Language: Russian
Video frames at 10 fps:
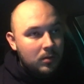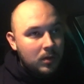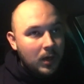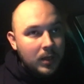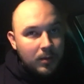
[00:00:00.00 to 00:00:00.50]

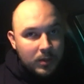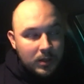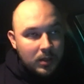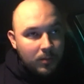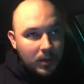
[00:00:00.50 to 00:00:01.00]
А где мне с
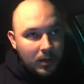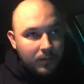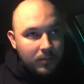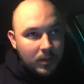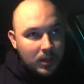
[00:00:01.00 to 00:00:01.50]
этими
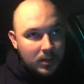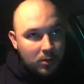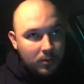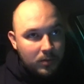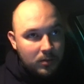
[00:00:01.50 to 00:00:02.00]
тарифами-то
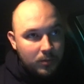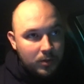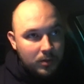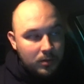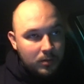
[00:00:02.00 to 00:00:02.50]
ознакомиться можно?